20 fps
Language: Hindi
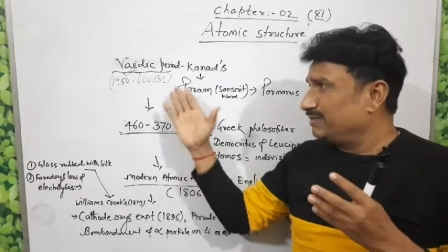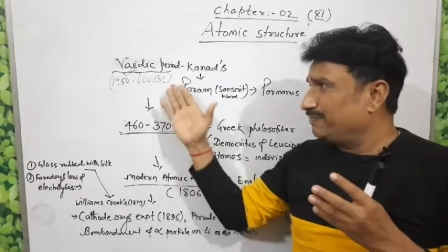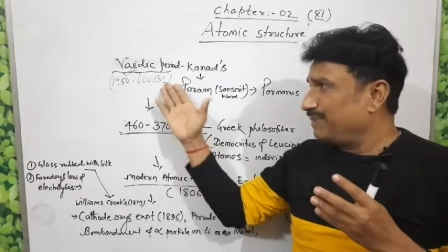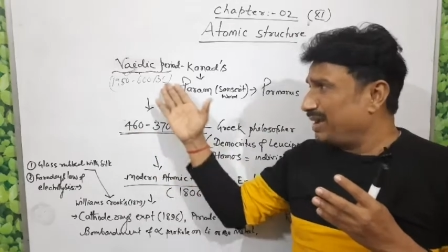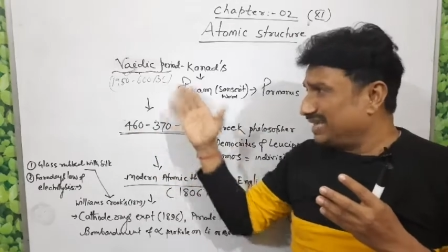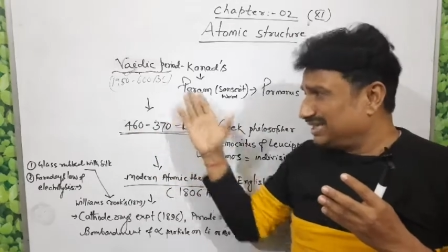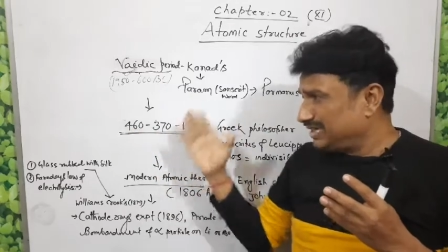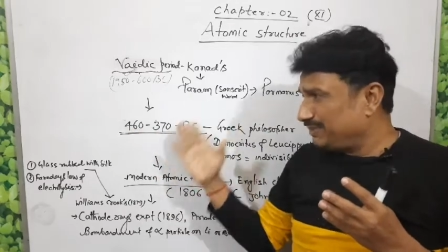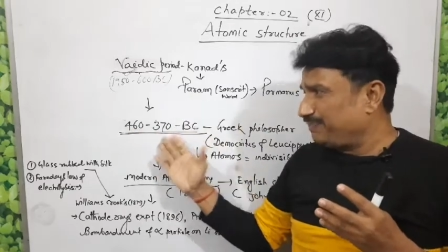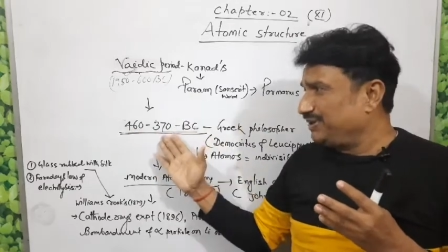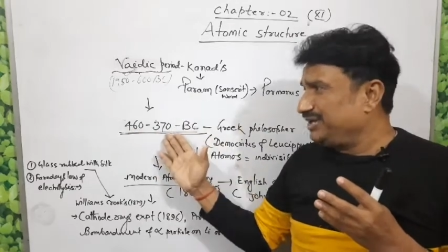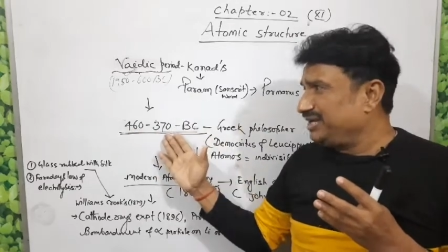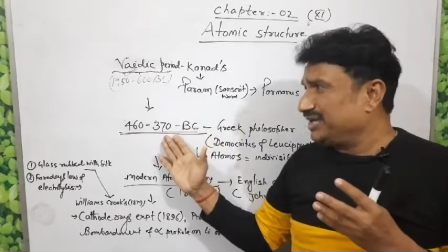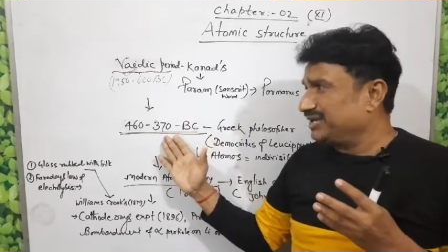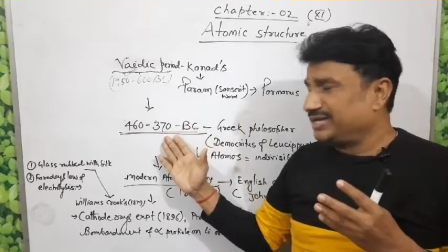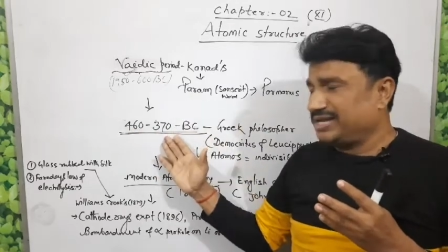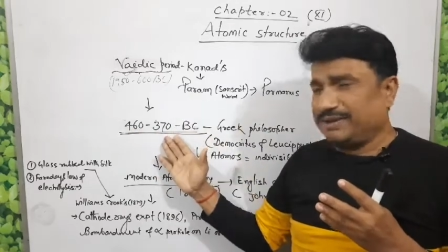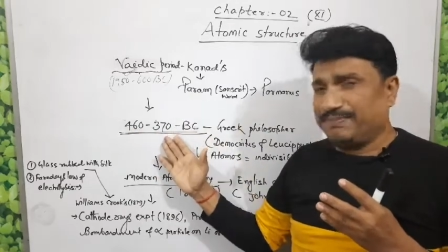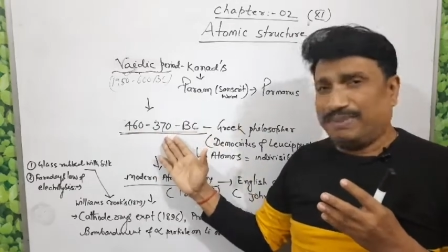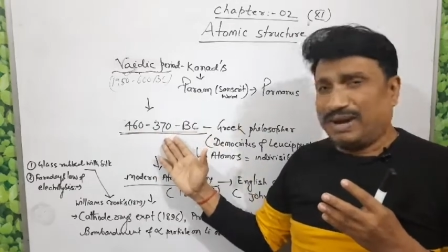वैदिक
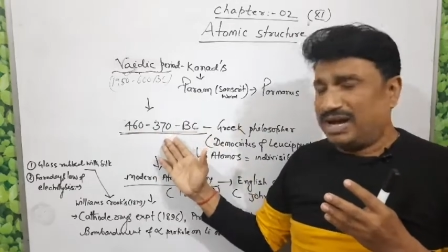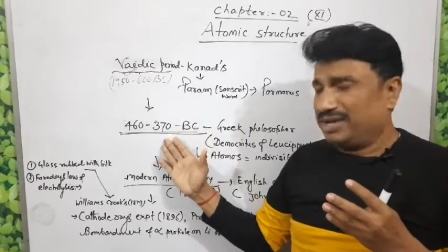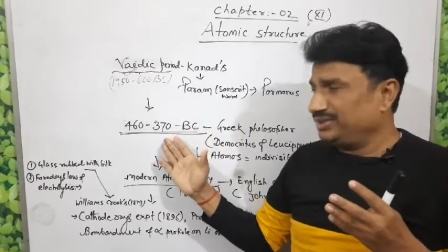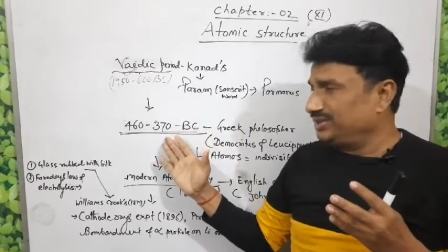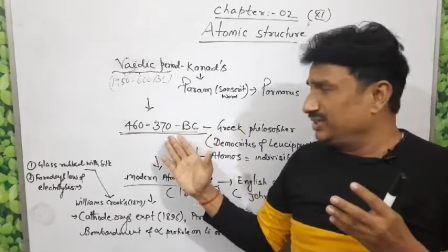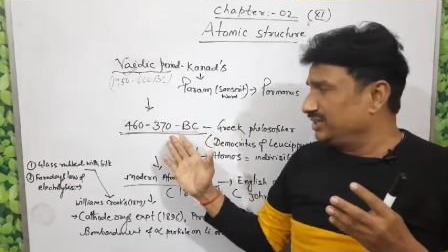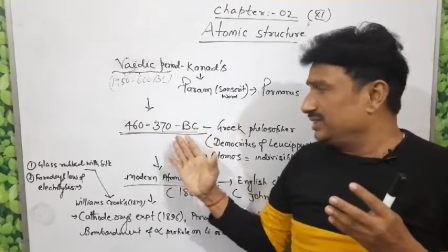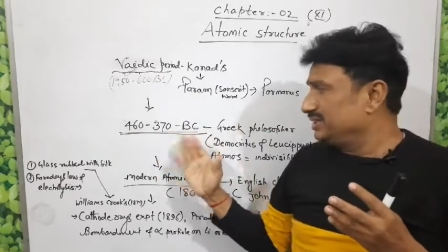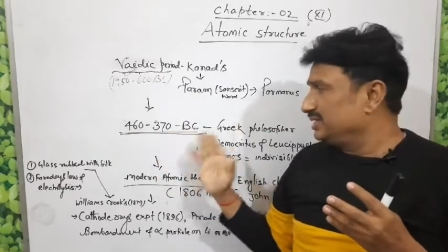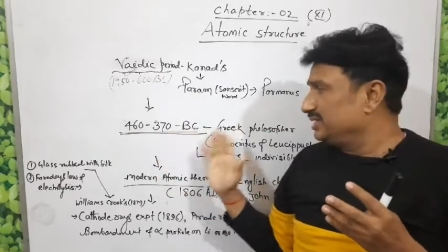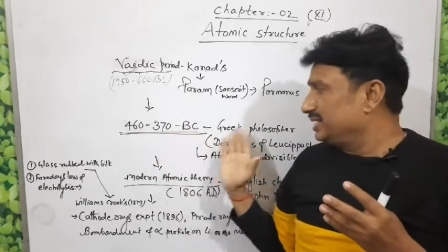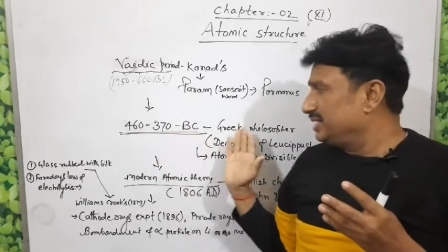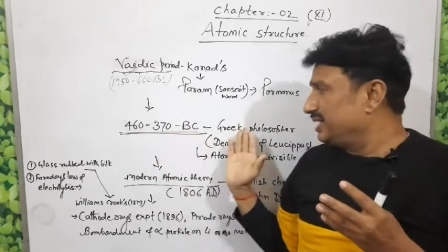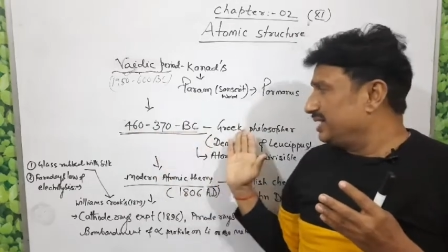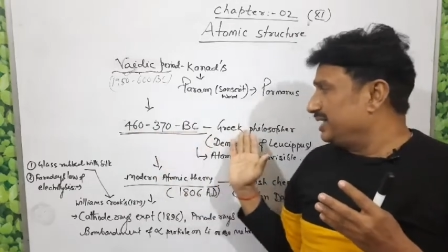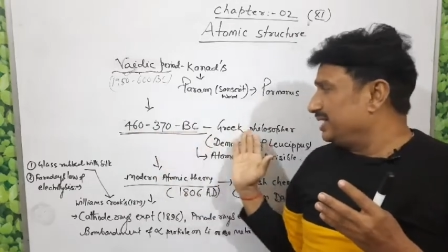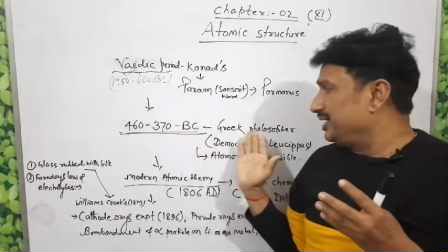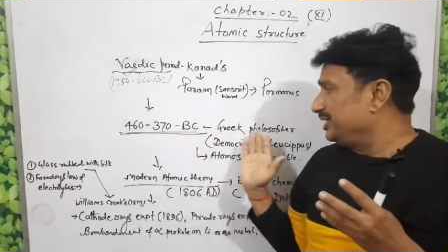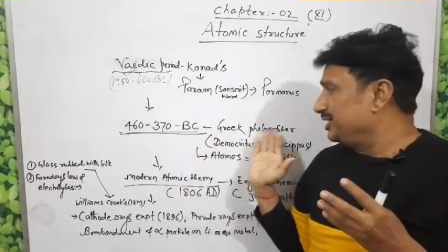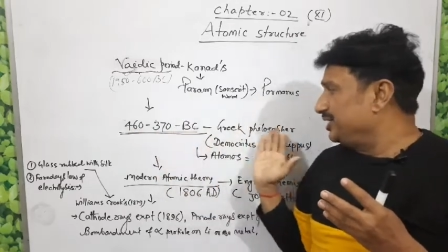पीरियड के बाद
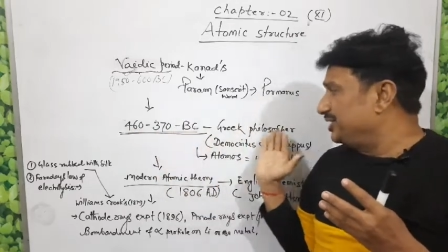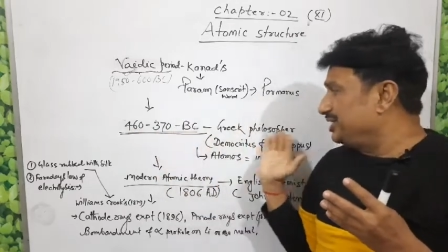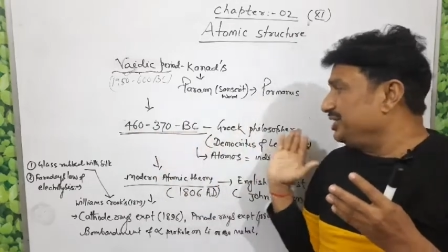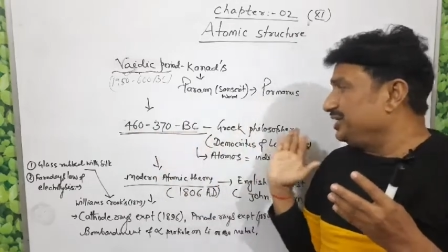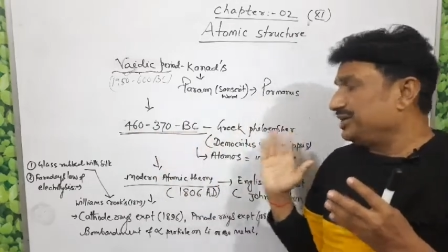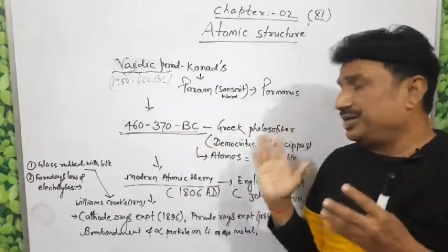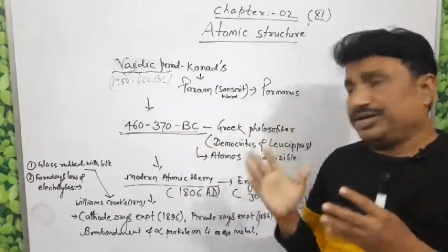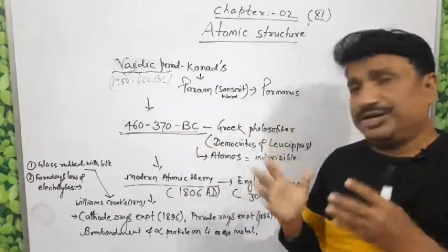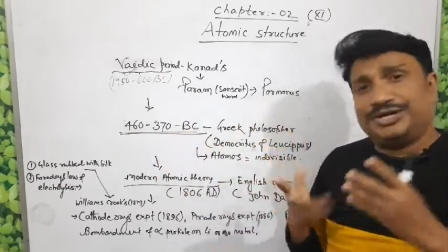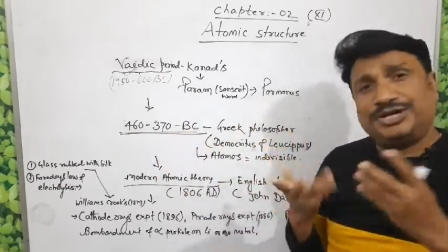ग्रीक